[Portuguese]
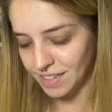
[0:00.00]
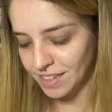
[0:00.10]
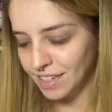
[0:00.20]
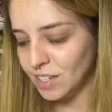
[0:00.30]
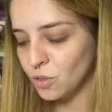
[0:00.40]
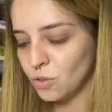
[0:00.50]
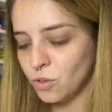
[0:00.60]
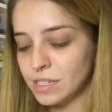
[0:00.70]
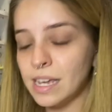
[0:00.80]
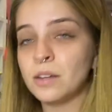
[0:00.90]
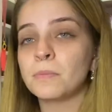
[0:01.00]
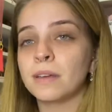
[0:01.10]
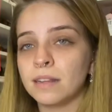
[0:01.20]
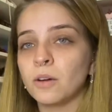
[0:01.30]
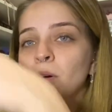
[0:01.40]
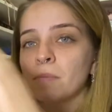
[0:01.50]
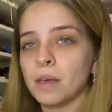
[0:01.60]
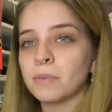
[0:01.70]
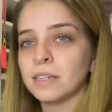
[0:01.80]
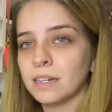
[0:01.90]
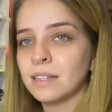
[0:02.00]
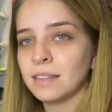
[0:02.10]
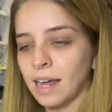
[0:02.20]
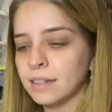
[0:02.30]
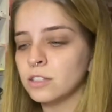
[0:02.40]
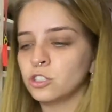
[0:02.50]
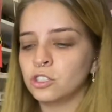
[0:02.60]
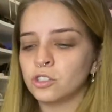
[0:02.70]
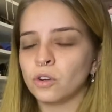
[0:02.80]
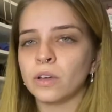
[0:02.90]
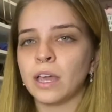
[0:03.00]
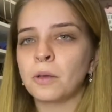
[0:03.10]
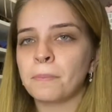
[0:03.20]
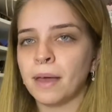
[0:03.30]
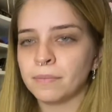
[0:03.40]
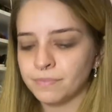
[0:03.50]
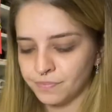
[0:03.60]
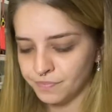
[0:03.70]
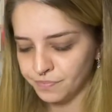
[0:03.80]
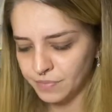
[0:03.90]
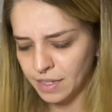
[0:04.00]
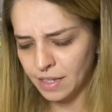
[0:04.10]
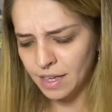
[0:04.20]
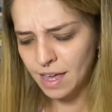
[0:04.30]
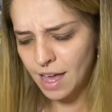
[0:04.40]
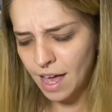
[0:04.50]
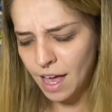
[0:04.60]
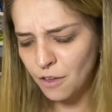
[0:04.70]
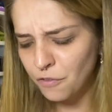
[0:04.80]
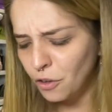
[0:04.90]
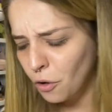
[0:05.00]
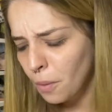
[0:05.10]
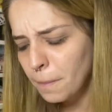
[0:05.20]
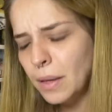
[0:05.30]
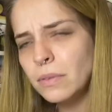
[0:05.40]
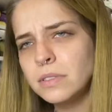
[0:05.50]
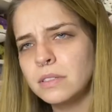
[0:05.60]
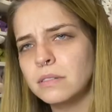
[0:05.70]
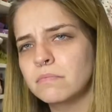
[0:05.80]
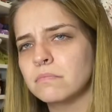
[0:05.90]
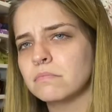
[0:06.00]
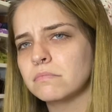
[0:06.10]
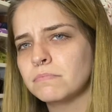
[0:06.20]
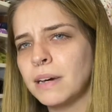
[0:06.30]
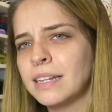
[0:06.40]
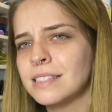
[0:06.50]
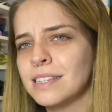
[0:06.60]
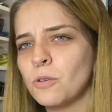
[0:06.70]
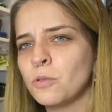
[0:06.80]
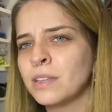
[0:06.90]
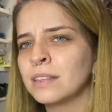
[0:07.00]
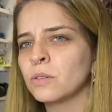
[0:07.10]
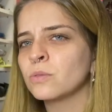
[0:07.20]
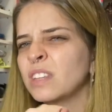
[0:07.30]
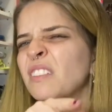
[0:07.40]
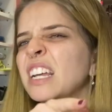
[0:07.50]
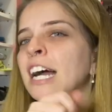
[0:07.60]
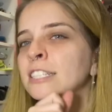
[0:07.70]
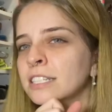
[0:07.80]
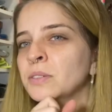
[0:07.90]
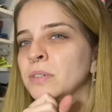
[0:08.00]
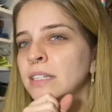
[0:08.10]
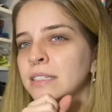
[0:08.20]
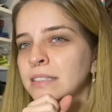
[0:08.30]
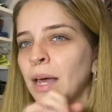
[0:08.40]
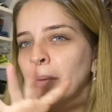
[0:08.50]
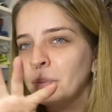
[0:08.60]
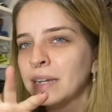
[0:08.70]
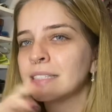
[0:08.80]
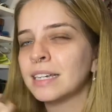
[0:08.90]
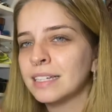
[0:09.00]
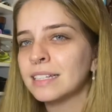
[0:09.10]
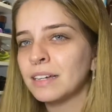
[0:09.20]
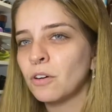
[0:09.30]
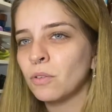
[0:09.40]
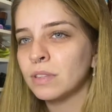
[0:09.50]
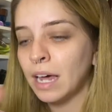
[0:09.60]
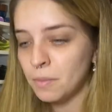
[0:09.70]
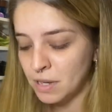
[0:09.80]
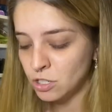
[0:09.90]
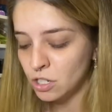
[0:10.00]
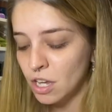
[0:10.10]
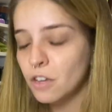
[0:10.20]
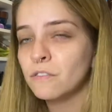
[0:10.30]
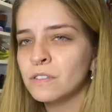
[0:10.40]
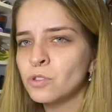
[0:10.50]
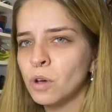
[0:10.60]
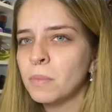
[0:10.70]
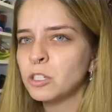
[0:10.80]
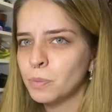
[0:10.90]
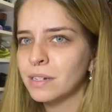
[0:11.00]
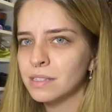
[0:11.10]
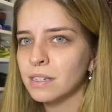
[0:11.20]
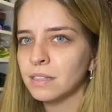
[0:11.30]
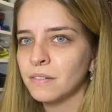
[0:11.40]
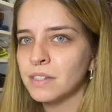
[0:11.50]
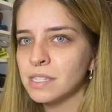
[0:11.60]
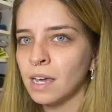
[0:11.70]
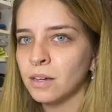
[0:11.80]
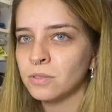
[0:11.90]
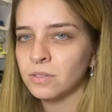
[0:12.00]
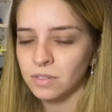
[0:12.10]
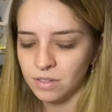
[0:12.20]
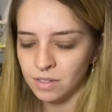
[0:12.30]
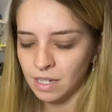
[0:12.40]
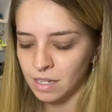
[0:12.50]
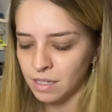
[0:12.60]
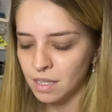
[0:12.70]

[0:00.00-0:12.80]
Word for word: Que coisa. Aí no meio da rua mesmo, aqui na entrada, destroquei o pé. Aí ficou meio assim, parecia, o dedão não estava encaixando ali, sabe? Parecia que ainda estava ao contrário, mas visualmente parecia que estava certo, né?